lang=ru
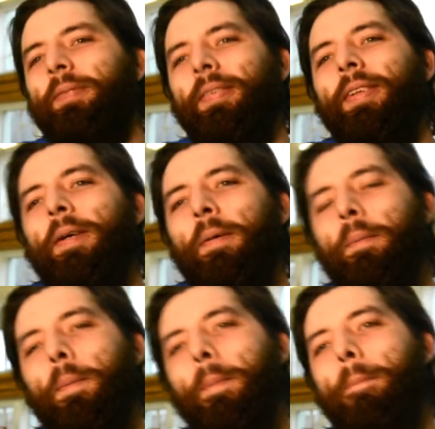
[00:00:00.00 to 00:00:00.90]

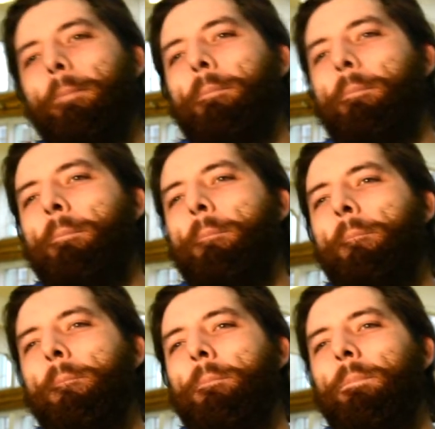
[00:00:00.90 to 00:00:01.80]
Надеемся, к следующим играм
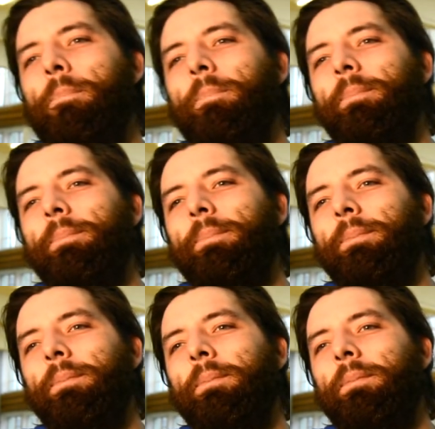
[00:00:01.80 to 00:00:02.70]
ваша команда
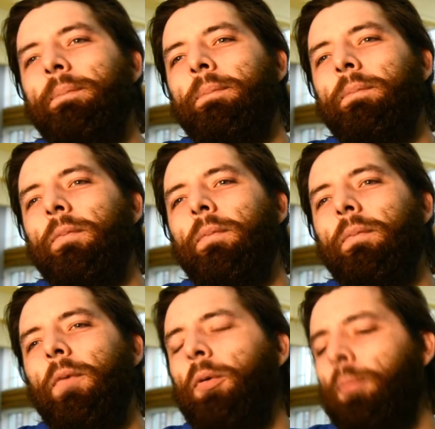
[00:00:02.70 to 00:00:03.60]
соберется в более полном
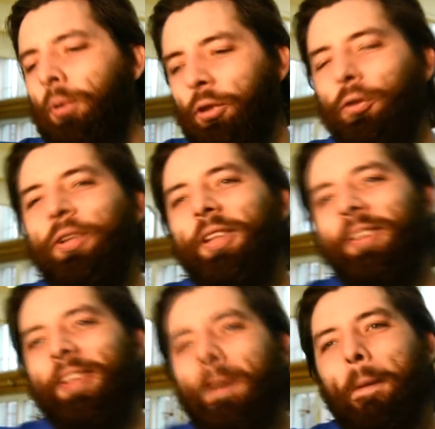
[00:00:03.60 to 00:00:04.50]
составе. Будьте
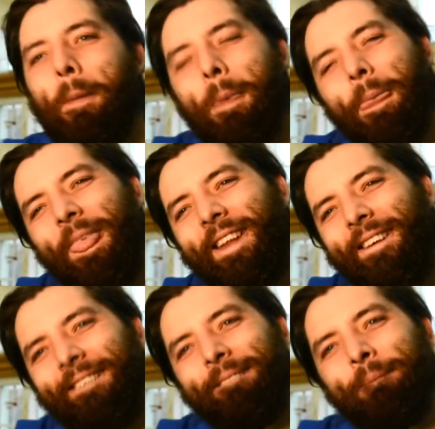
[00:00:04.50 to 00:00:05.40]
уверены. И вы
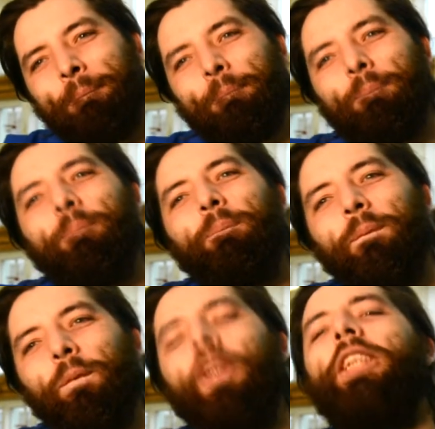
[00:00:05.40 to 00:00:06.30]
покажете
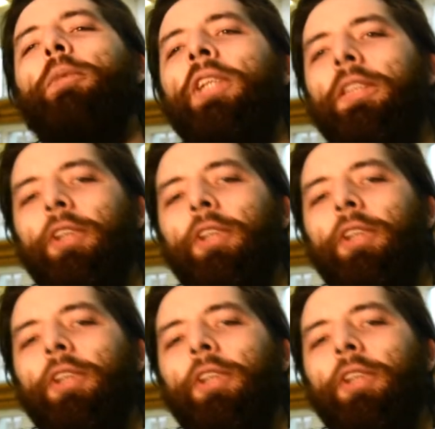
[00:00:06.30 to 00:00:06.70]
достойную Спасибо, игру. Нас